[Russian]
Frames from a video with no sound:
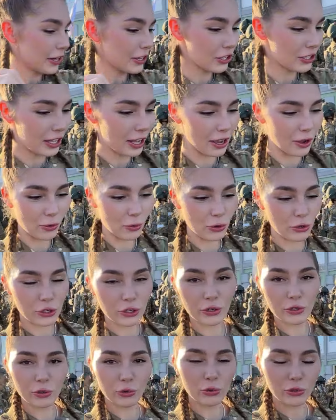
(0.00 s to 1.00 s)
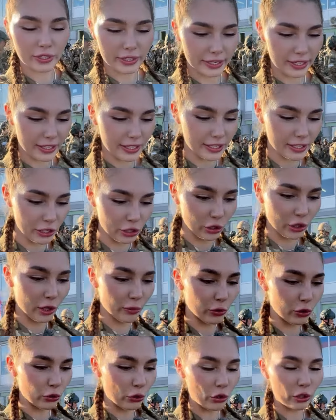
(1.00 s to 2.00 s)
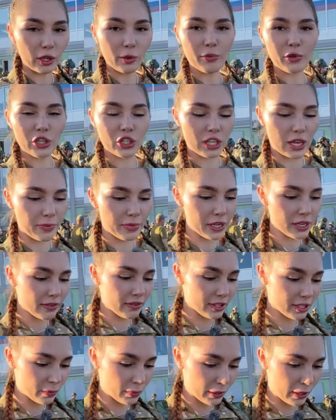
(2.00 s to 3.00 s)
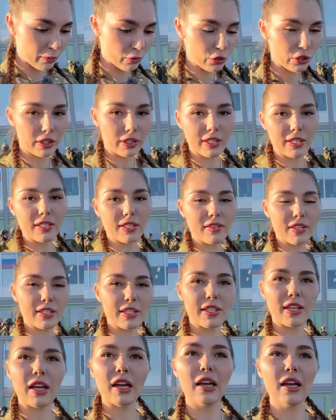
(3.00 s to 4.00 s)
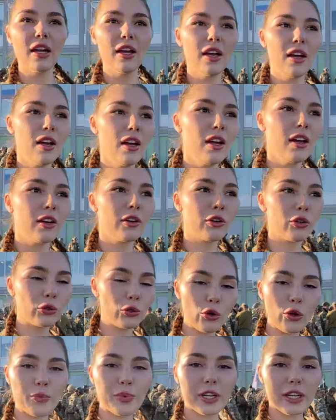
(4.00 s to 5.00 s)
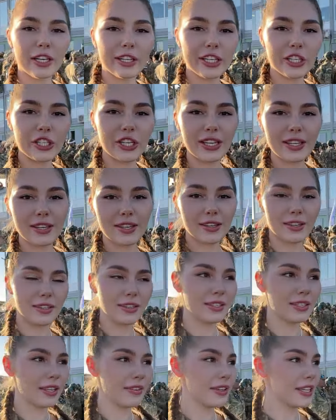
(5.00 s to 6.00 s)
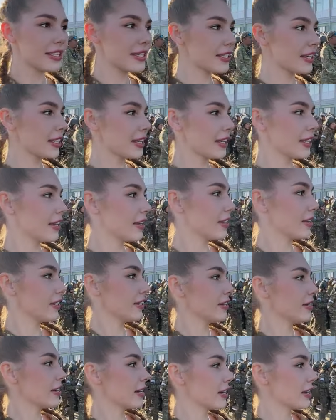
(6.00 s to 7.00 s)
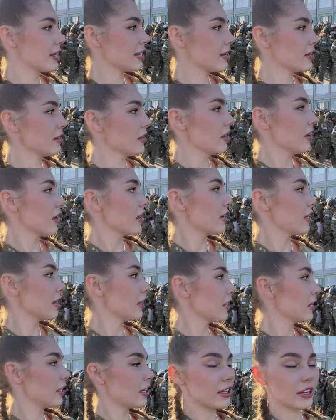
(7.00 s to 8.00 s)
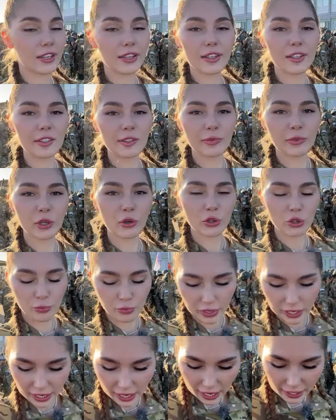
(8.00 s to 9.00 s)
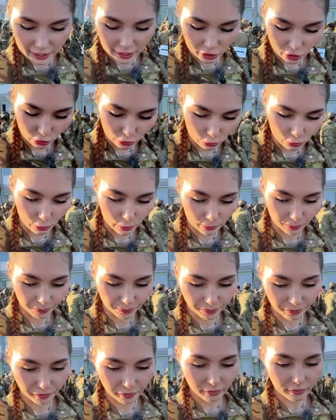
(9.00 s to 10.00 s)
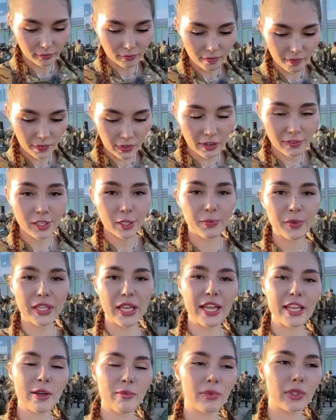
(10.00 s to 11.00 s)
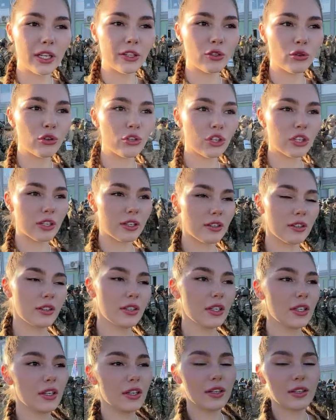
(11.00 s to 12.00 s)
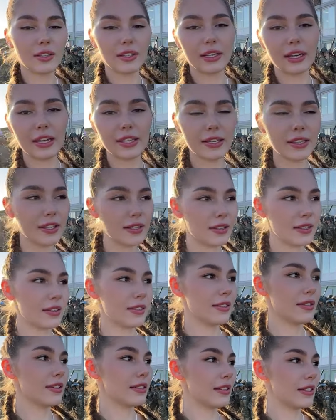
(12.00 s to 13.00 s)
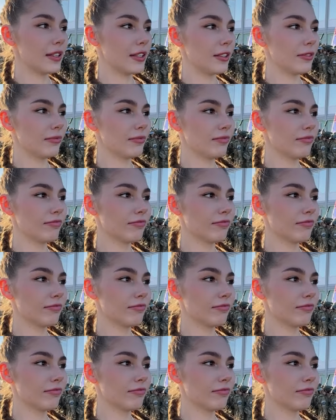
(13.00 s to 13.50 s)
прошла очень круто. Я надеюсь, что она будет только масштабироваться, потому что это действительно крутое перерождение советской игры. И мне очень приятно, что воспитание молодежи наконец э,